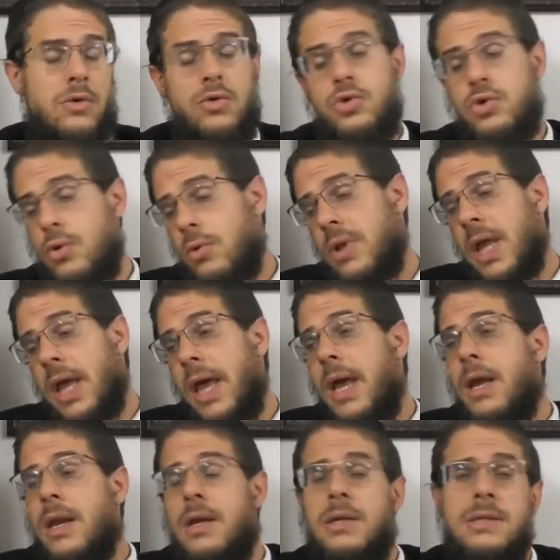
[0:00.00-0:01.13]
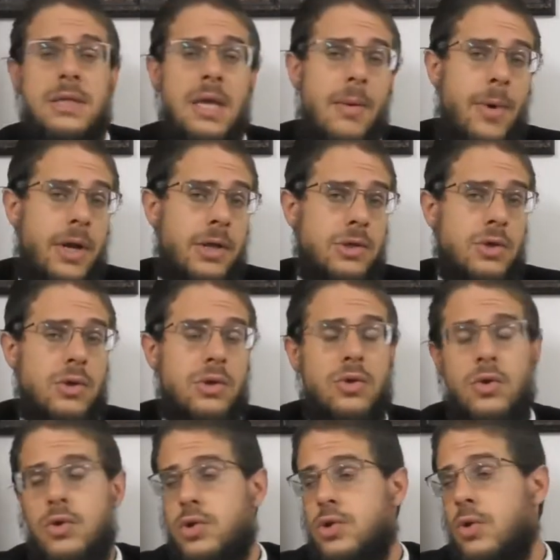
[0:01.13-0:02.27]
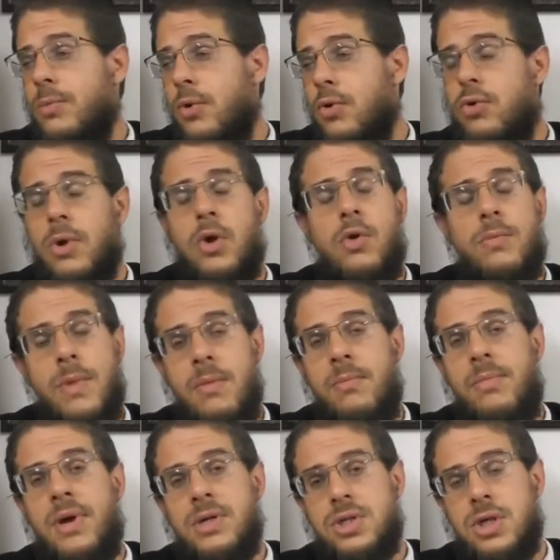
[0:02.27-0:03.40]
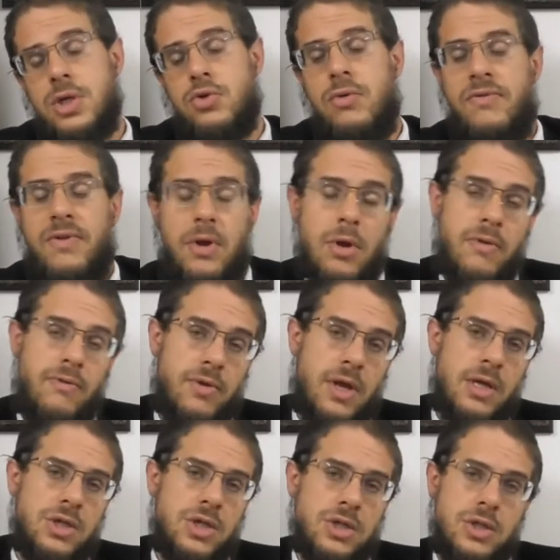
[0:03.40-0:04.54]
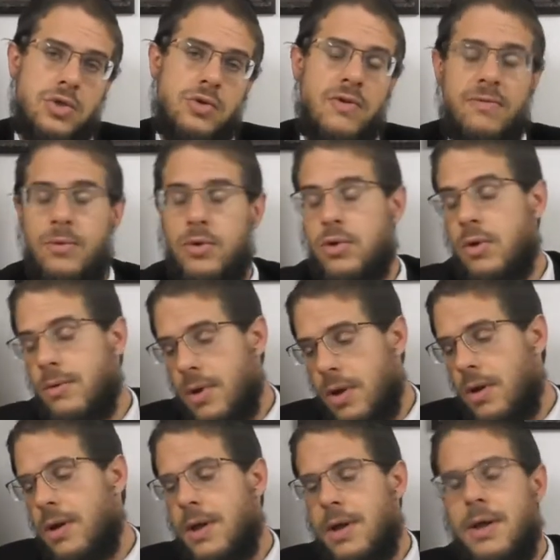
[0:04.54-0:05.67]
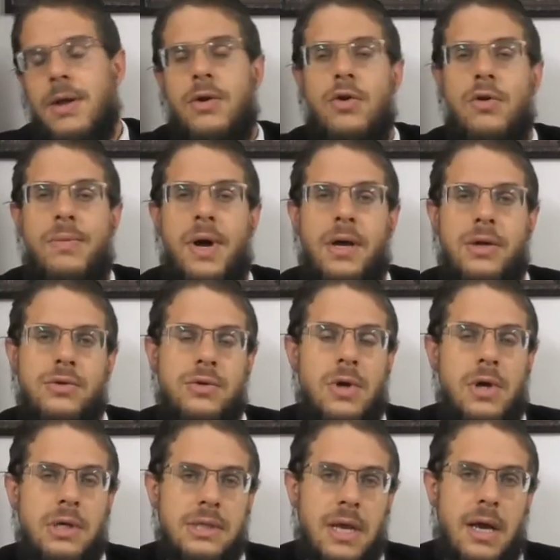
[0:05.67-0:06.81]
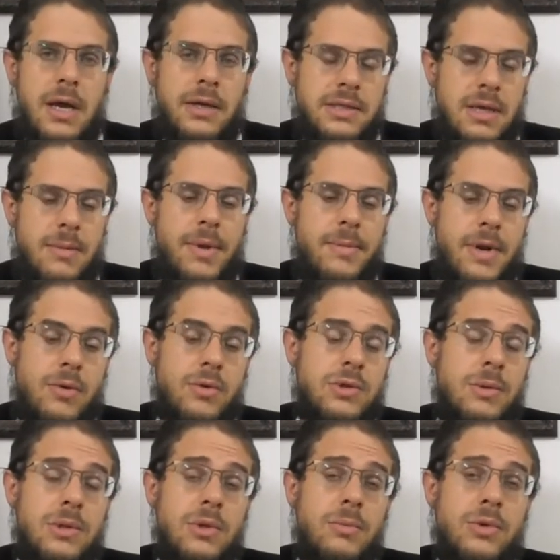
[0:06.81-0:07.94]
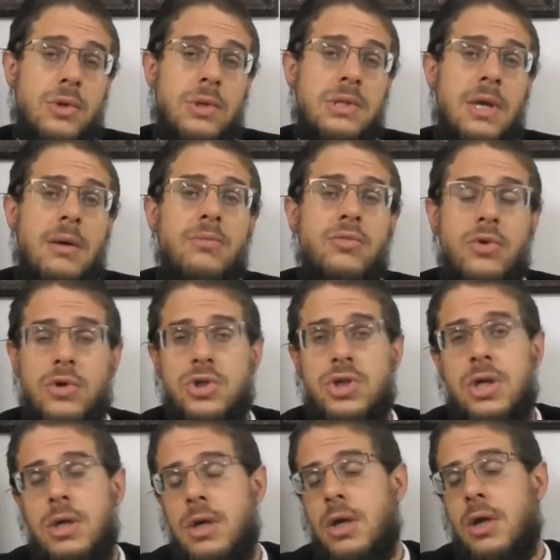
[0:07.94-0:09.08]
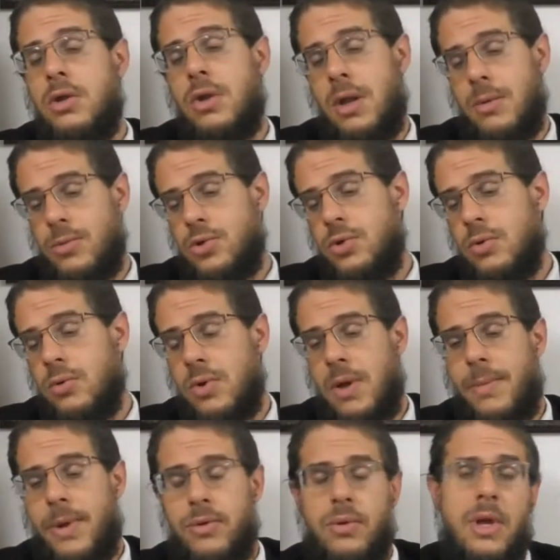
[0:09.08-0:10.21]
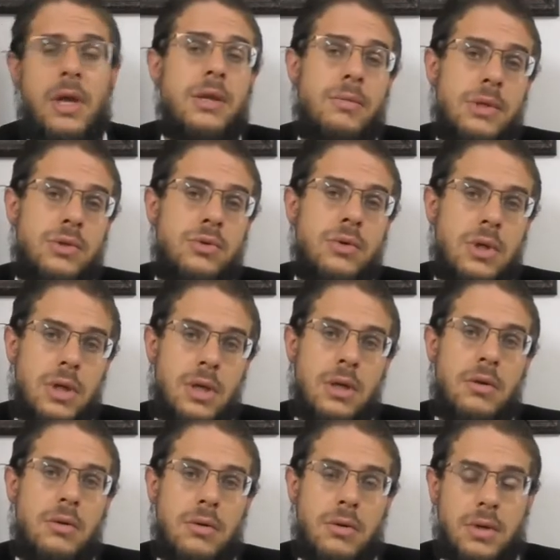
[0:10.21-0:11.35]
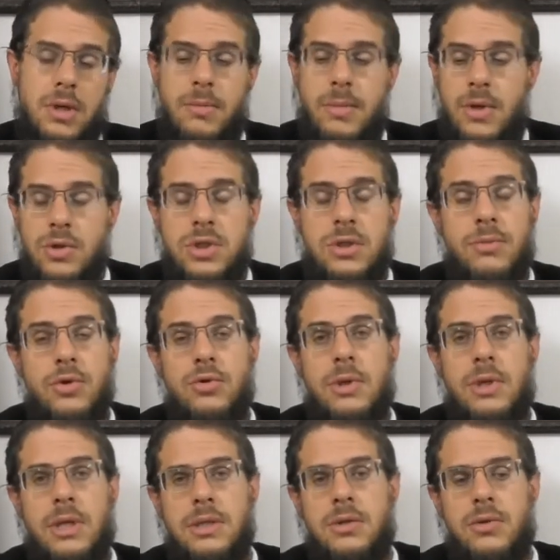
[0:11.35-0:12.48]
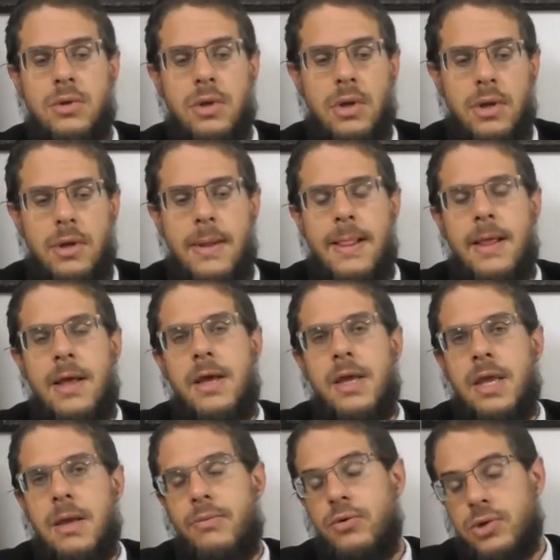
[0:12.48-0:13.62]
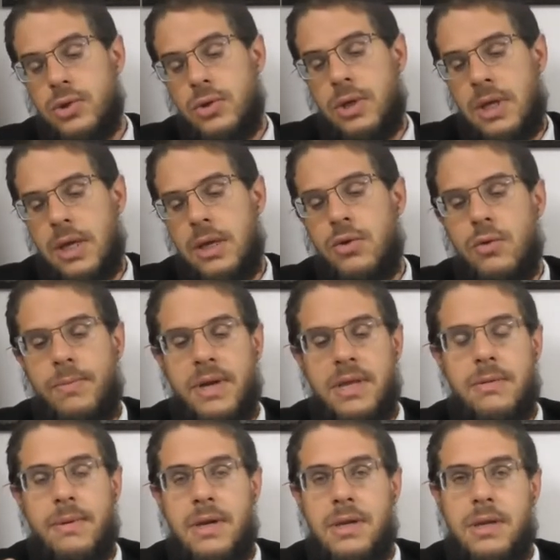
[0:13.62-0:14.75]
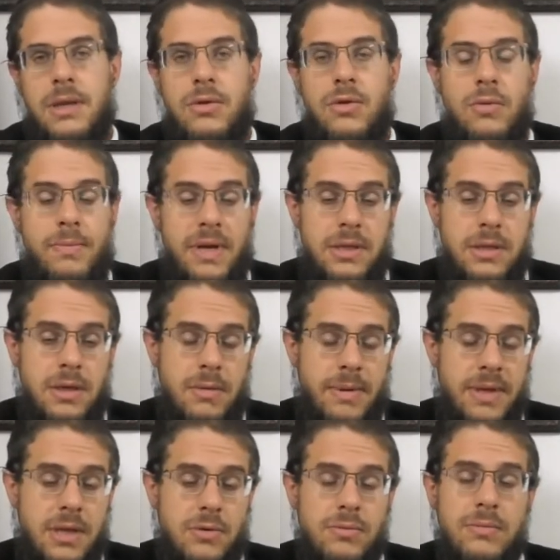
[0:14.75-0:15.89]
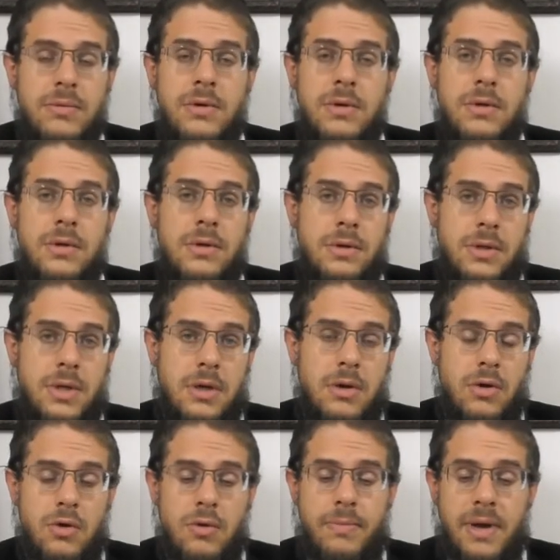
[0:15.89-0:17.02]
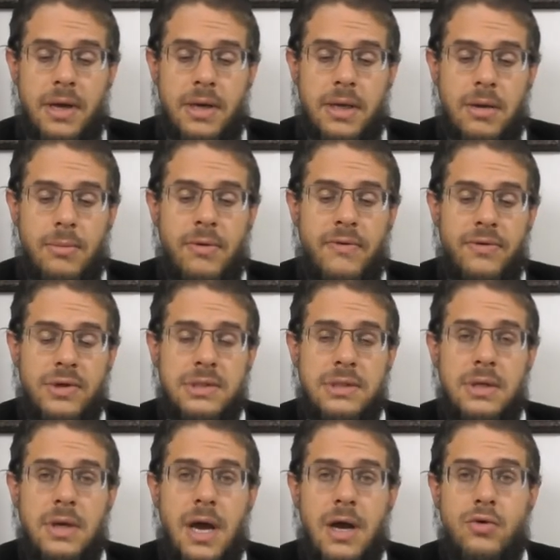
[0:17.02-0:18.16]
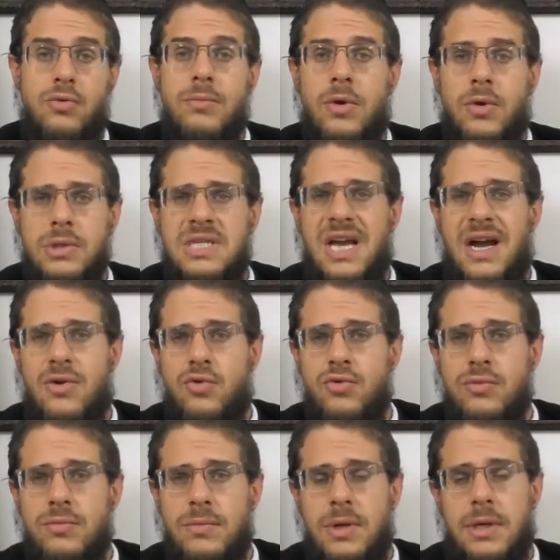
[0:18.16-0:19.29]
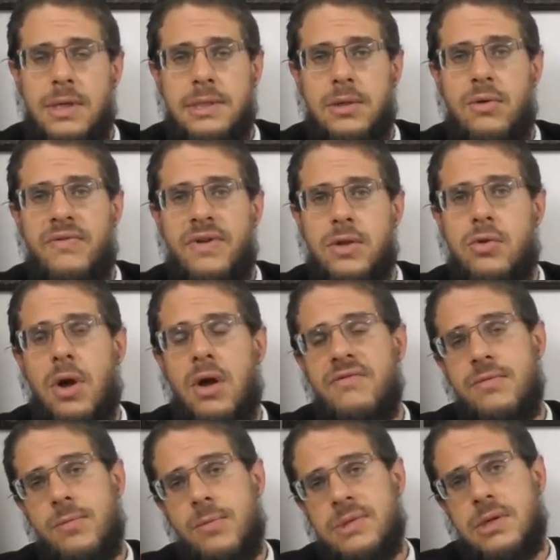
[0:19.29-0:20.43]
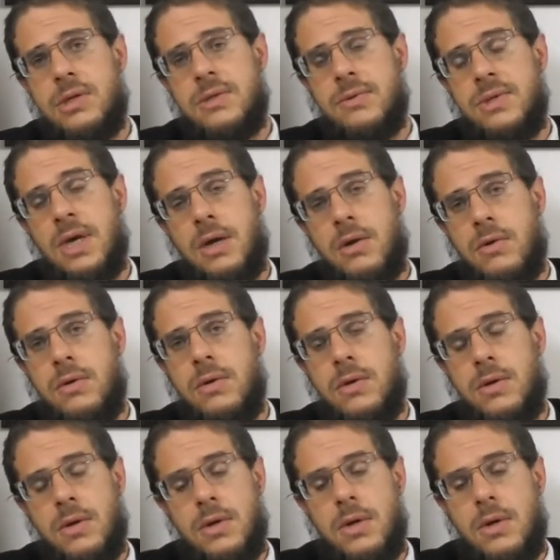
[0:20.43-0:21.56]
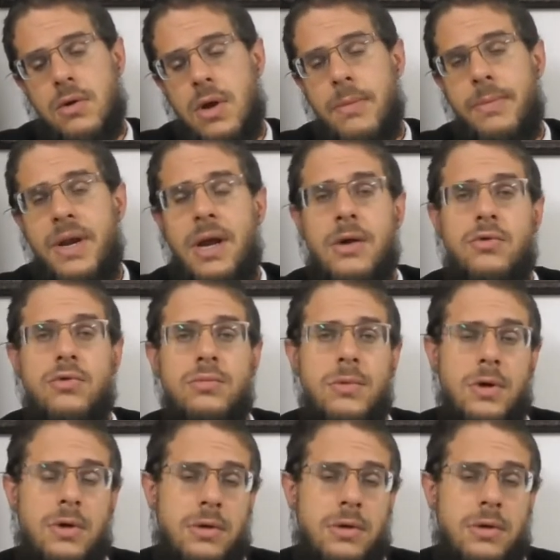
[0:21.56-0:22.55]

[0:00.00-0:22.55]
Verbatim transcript: selon des règles, si y a de se procurer le même pain chez un juif, alors il faudra aller chercher le juif, mais autrement, le pain du goy il sera, il sera permis à la consommation puisque c'est un boulanger, dans la mesure où il n'y a pas de crainte, bien sûr, qu'il euh, mélange des produits interdits dedans. Il y a plus ce décret de pâte, de pâte, euh, pâte akoum. D'accord Le pain qui est en provenance des akoum. Quand on dit akoum, c'est Oved Kochavim ou ça veut dire un goy. On l'appelle akoum